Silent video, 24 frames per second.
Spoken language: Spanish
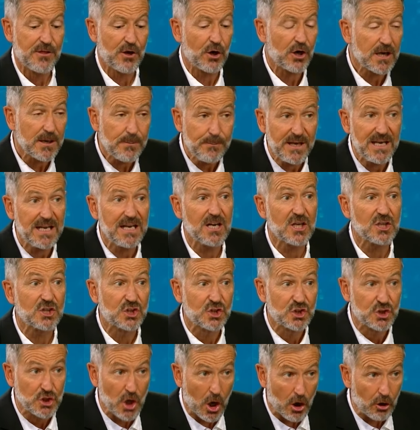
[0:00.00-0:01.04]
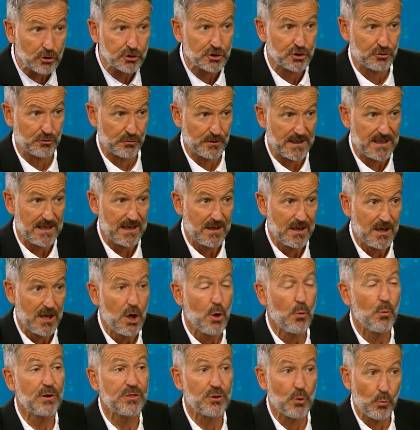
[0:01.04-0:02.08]
cometían adulterio
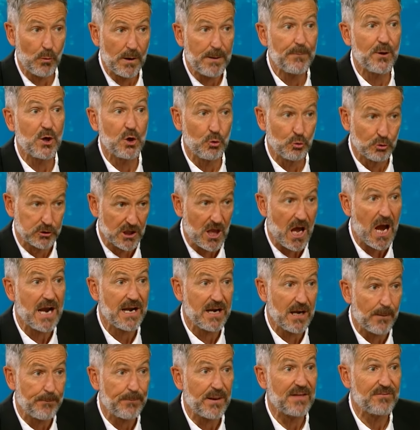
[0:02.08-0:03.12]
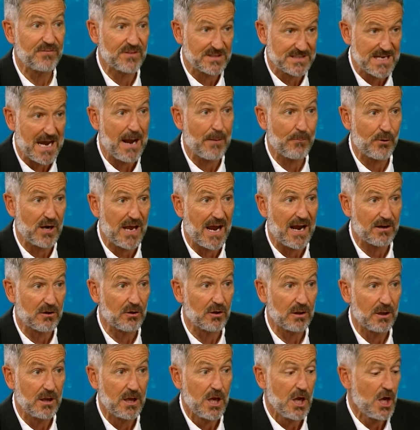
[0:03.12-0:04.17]
con las mujeres formadas en el
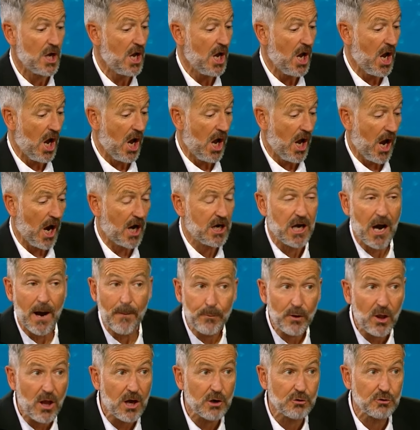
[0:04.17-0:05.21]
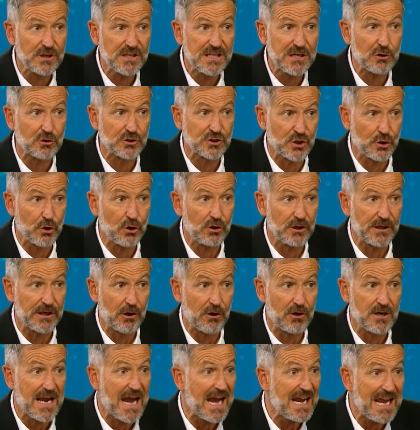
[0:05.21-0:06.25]
tabernáculo. Doscientos de años
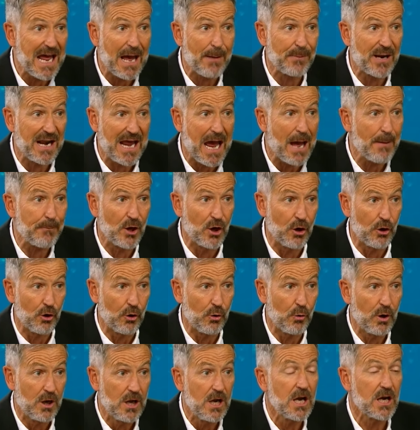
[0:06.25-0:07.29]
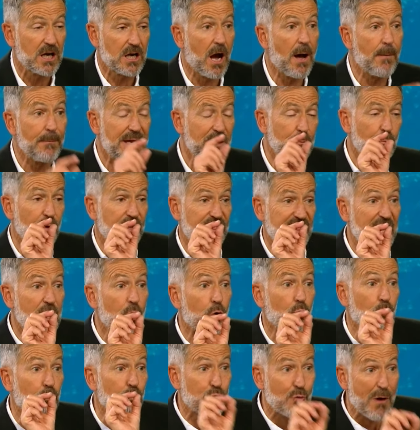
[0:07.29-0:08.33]
antes, Nadab y Abiú entraron
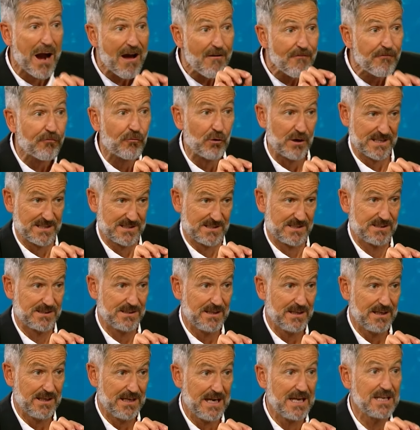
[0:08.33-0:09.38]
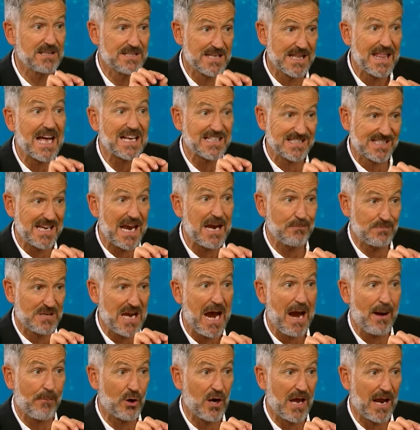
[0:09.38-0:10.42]
con irreverencia al mismo
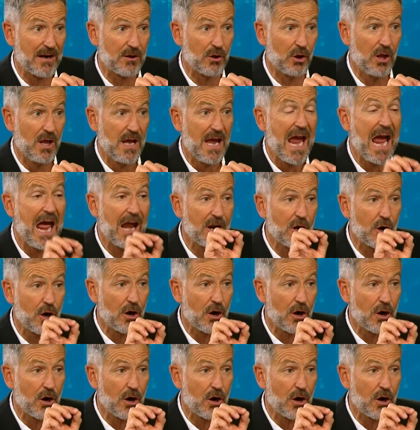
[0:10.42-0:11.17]
tabernáculo y